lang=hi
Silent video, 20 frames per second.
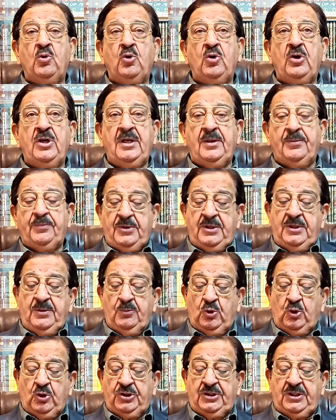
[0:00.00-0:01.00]
उन्होंने
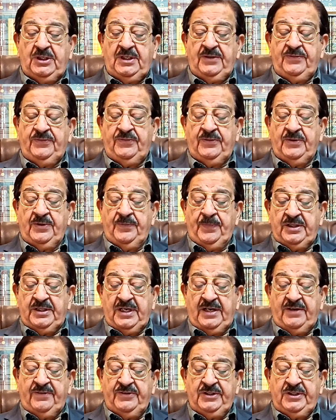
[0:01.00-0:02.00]
अपनी मुख्तलफ
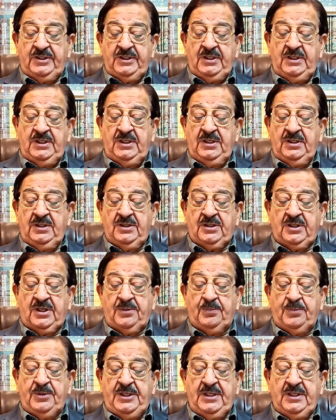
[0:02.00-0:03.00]
दावती
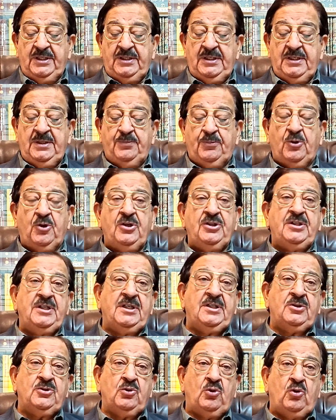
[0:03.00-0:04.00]
तरबियती
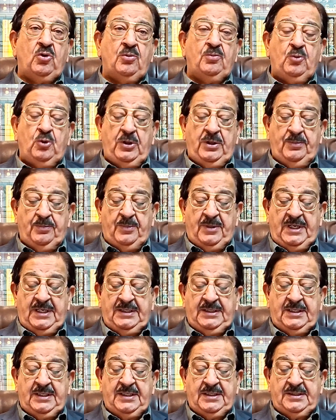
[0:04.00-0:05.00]
प्रोजेक्ट्स और
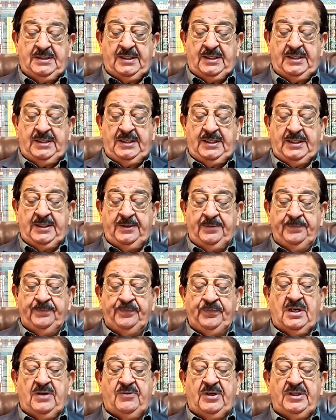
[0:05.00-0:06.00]
मुहिमात के ज़रिए
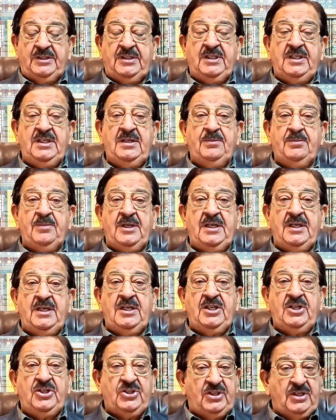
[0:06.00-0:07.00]
ख़वान
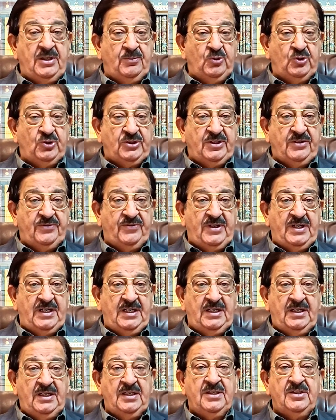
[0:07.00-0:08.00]
में इश्क
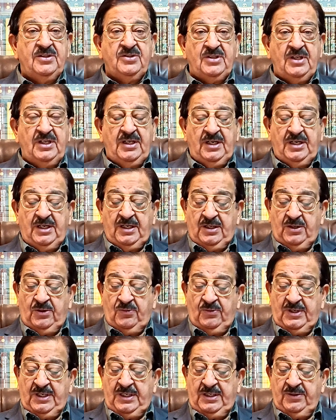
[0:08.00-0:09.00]
मुस्तफ़ा
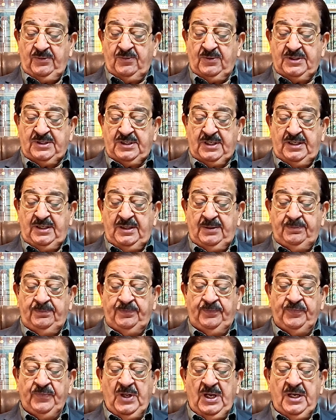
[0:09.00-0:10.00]
सल्ला वसलम
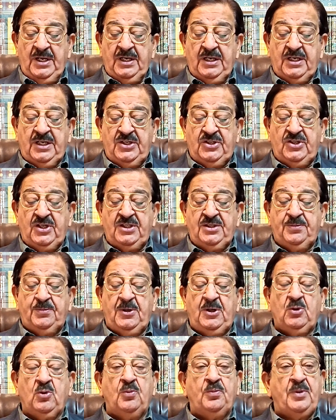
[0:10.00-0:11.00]
के
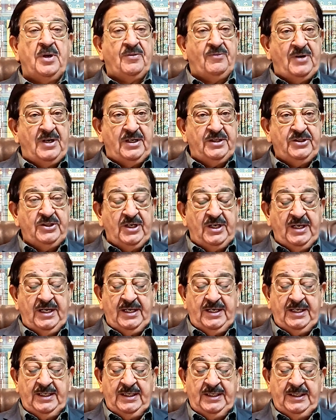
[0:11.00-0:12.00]
जज्बे को परवान
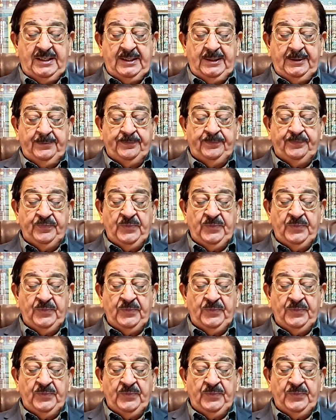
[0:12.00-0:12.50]
चढ़ाया है